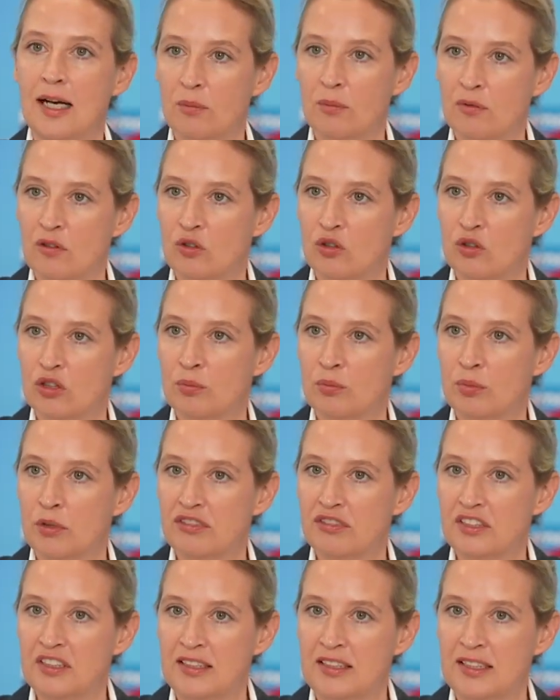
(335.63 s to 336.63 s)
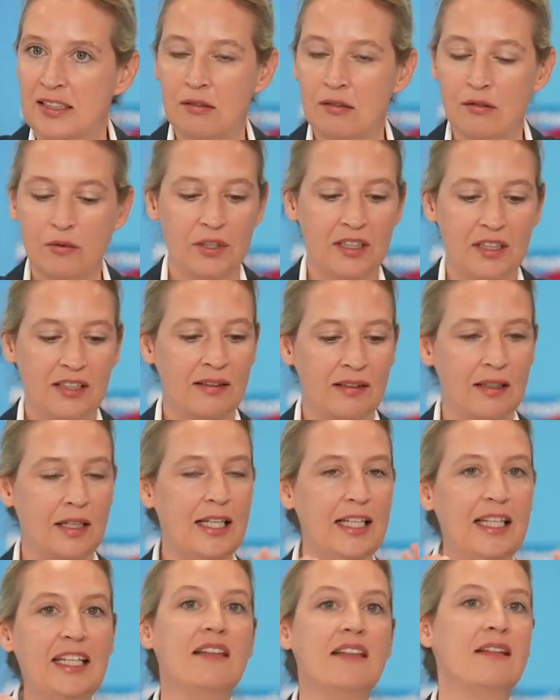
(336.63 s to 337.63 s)
absolut profitieren über diese
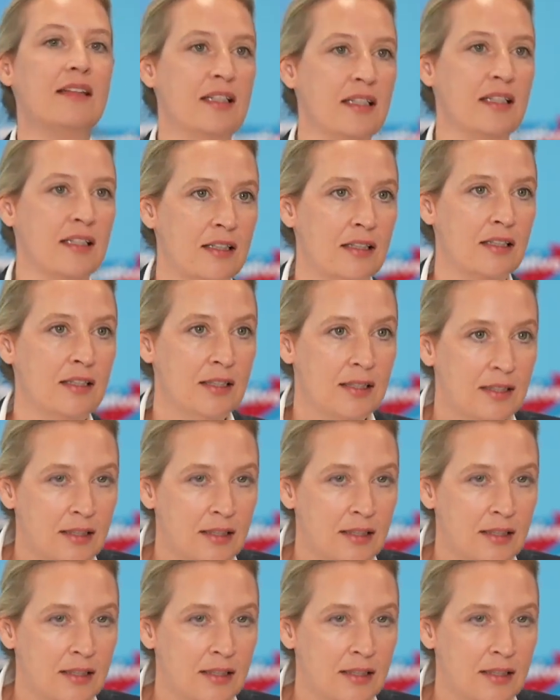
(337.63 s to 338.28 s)
irrsinnige